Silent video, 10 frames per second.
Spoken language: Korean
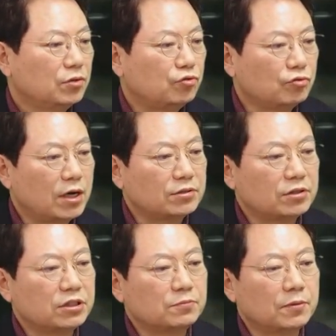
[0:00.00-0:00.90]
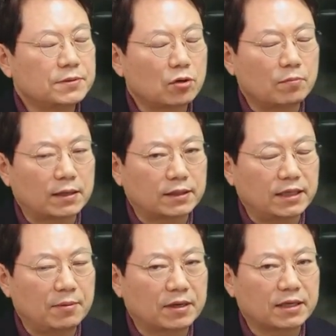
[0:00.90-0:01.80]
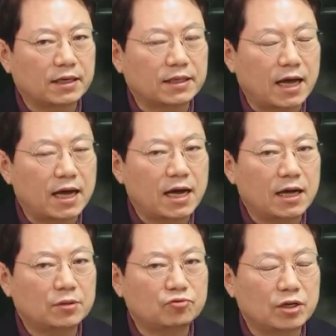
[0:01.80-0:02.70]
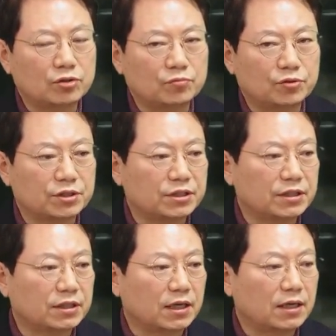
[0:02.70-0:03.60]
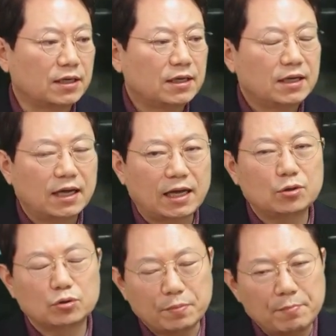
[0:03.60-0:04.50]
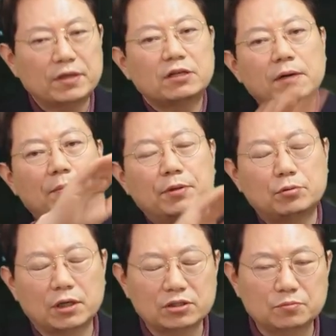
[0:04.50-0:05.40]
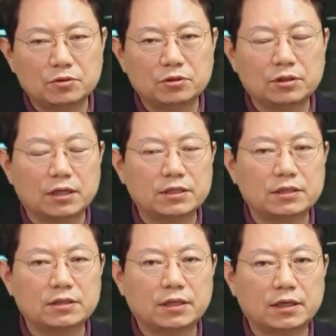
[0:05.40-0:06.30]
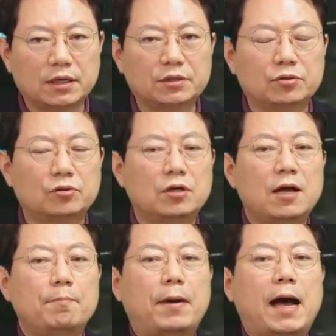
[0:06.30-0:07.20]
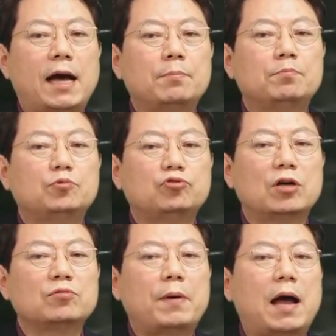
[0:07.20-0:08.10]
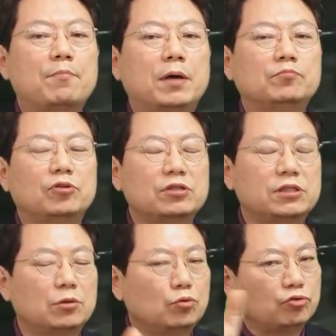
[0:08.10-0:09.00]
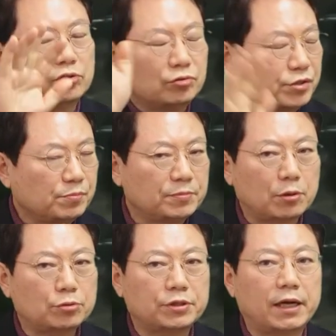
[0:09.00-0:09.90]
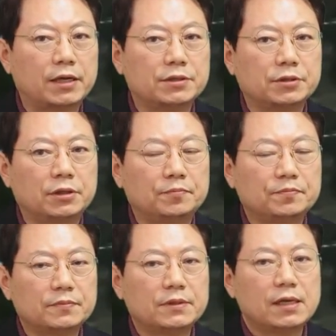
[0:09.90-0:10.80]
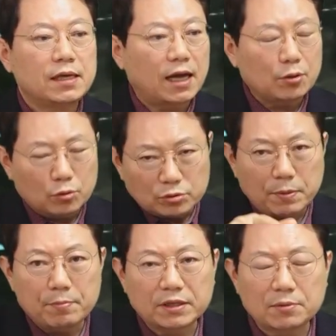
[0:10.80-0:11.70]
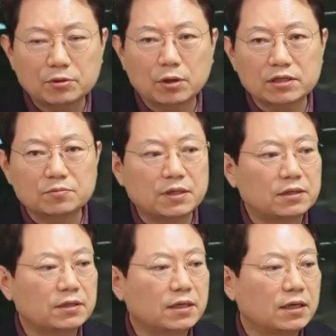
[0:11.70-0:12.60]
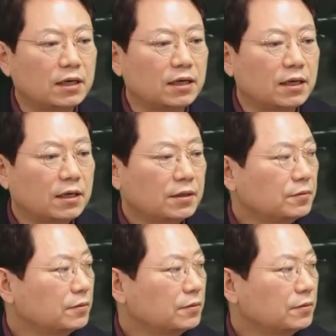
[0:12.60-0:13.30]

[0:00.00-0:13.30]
중앙선 침범 사고 맞다. 네 바퀴가 다 중앙선 을 물었으니까 아니 그것도 몇메타면 앞에 들어갔으면 괜찮은데 그리고 반 중앙선 반만 물었을 때또 중앙선 침범사고로 처리 안 하죠? 아이고 그래서 몇 메타만 더 갔으면 되는데